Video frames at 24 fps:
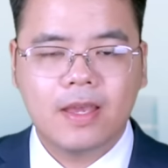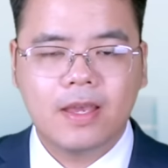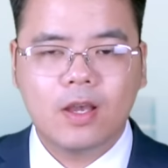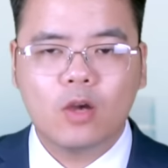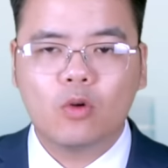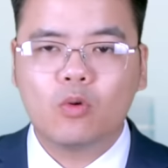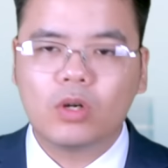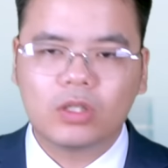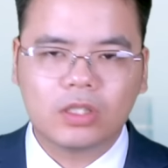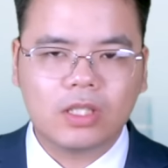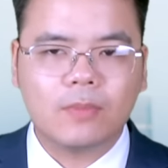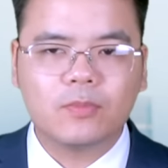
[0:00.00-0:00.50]

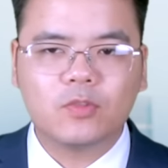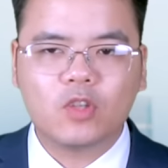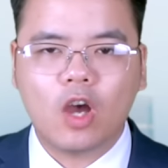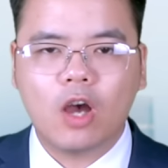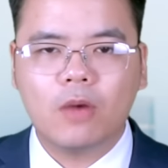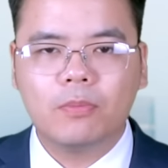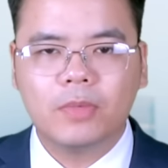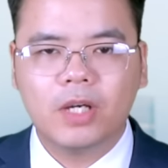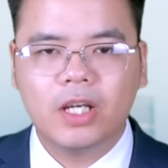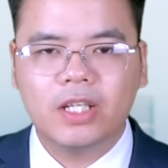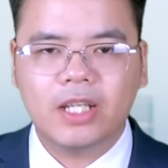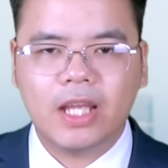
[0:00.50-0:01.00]
Cuộc thăm dò
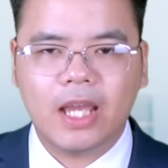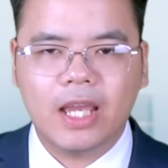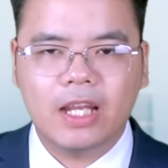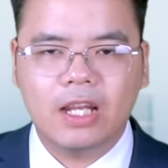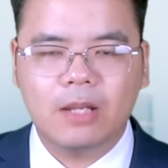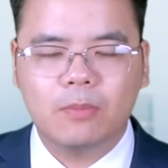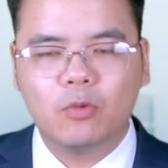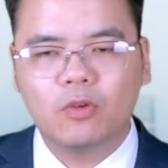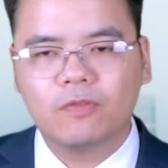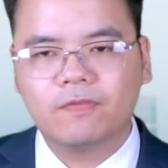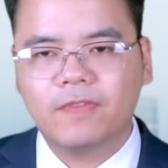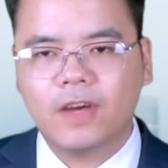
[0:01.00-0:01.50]
mới này là
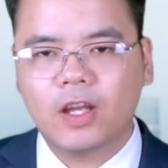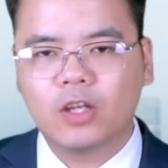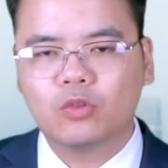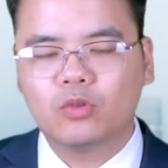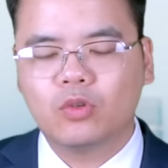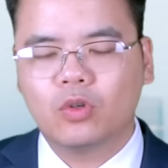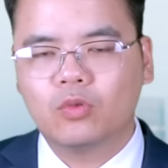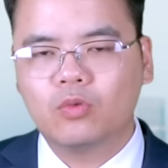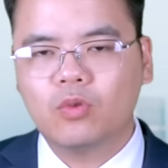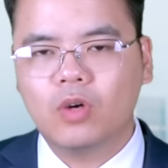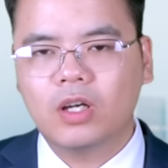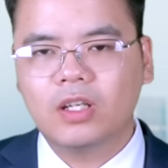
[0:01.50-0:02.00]
một phần
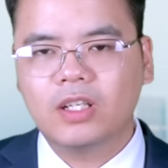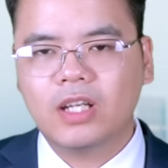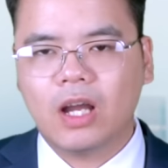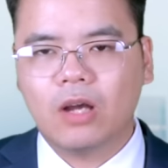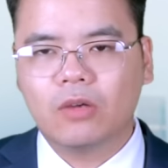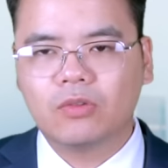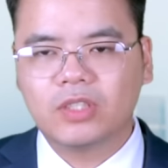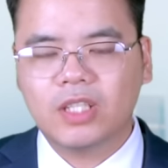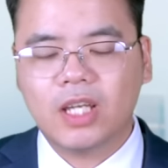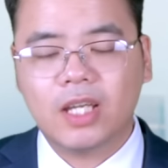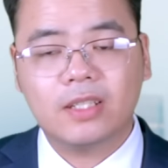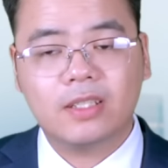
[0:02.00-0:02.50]
của cuộc khảo
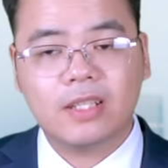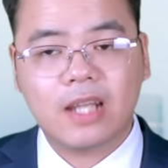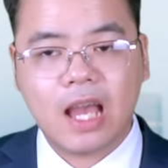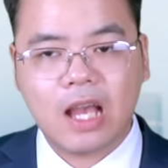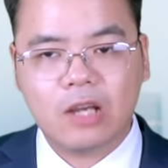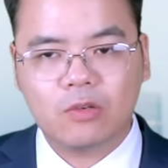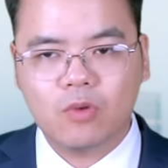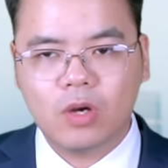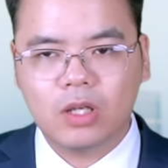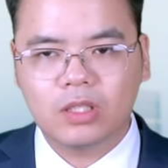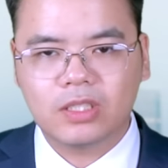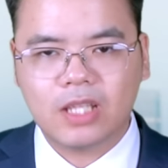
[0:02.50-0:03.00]
sát đa
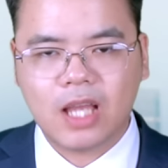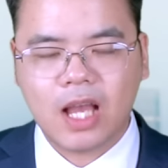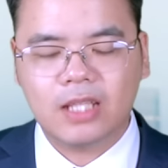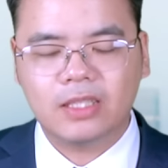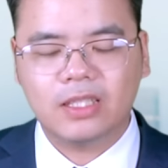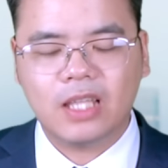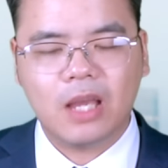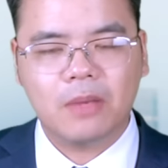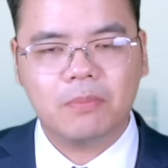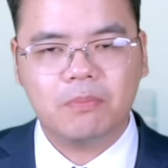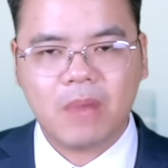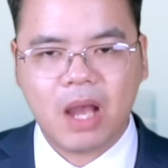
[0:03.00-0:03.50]
quốc gia
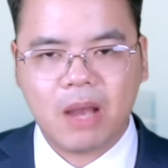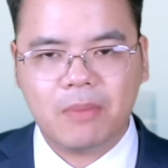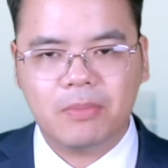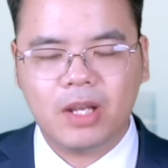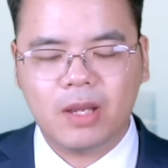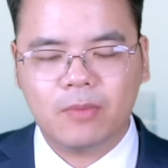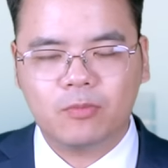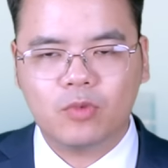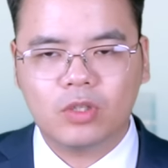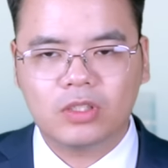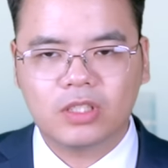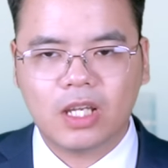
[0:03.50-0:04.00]
tại ba mươi
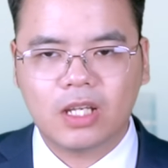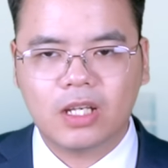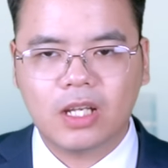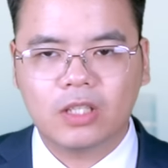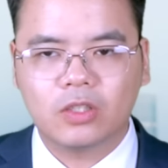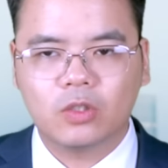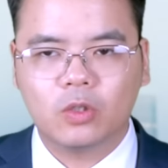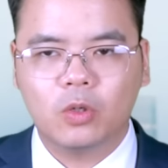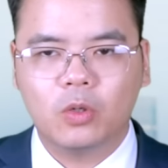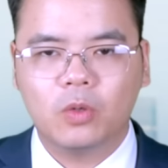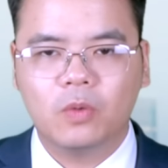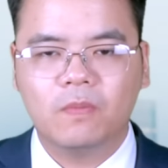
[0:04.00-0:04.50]
lăm quốc gia
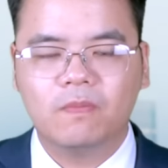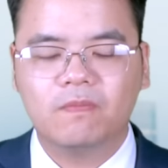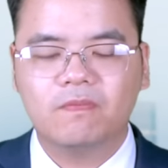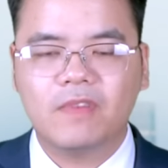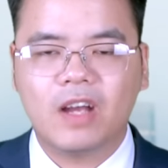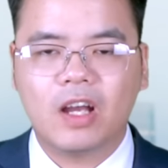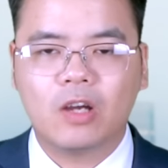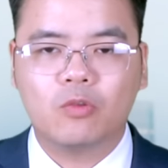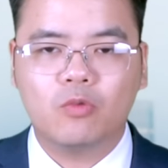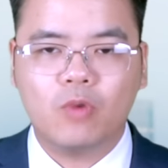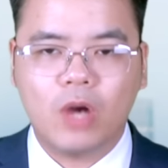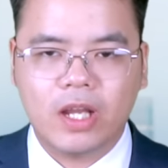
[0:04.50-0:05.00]
NATO
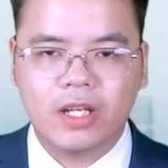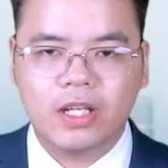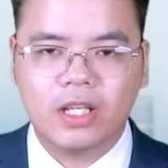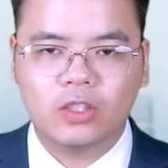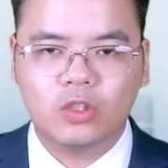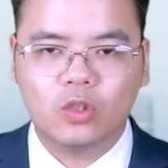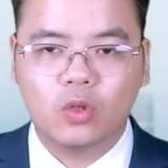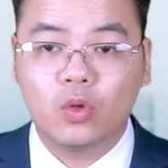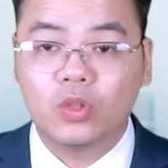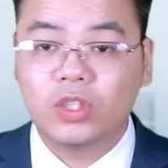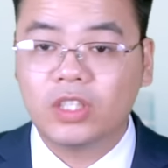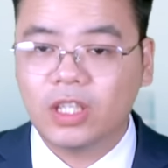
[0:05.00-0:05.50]
và ngoài
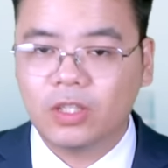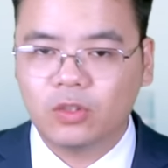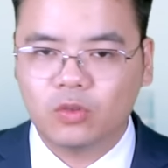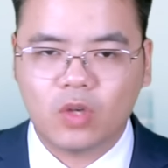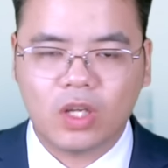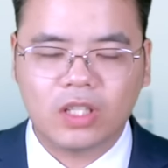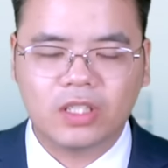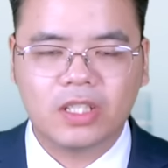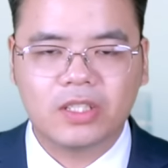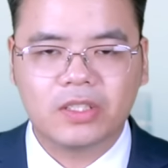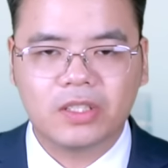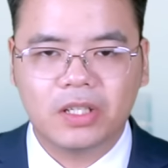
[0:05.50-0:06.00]
NATO trên
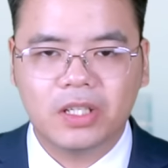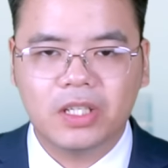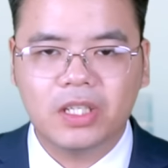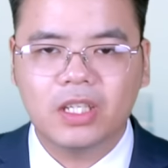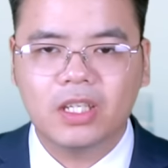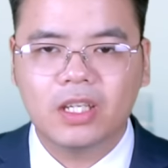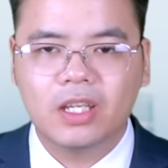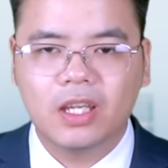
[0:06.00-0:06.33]
toàn thế giới.